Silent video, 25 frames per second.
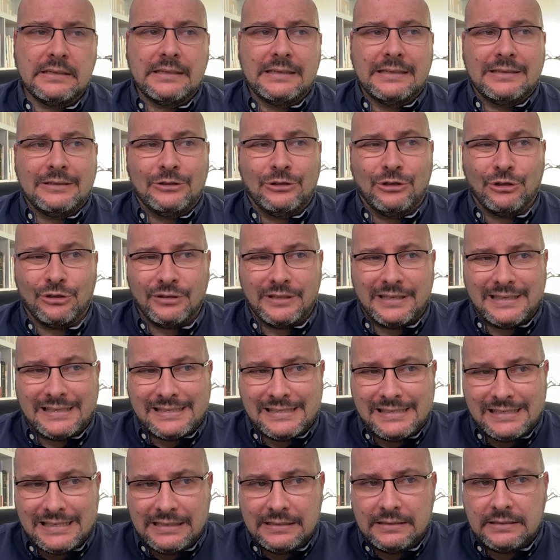donde
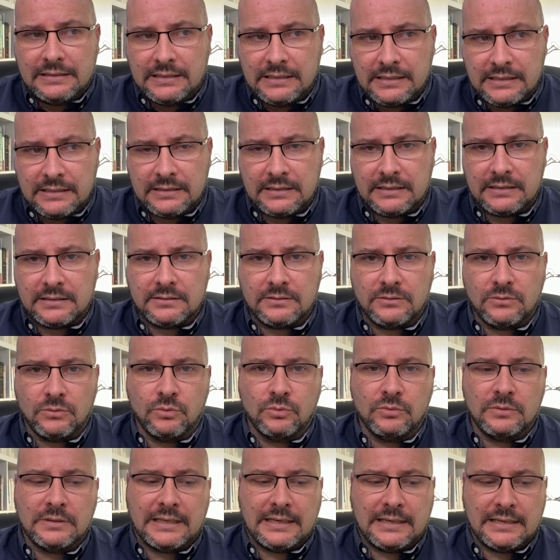sí tienen
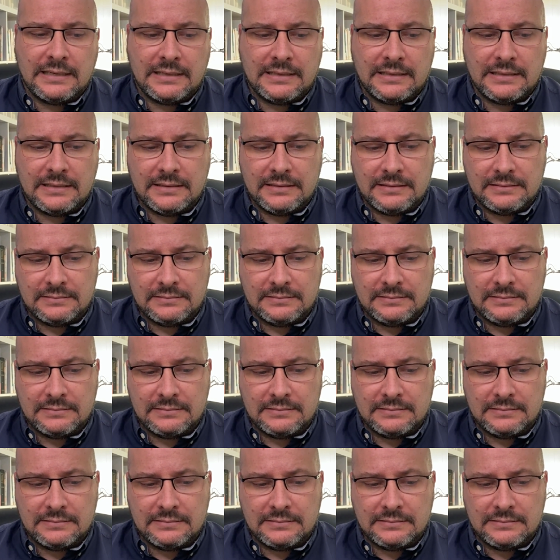una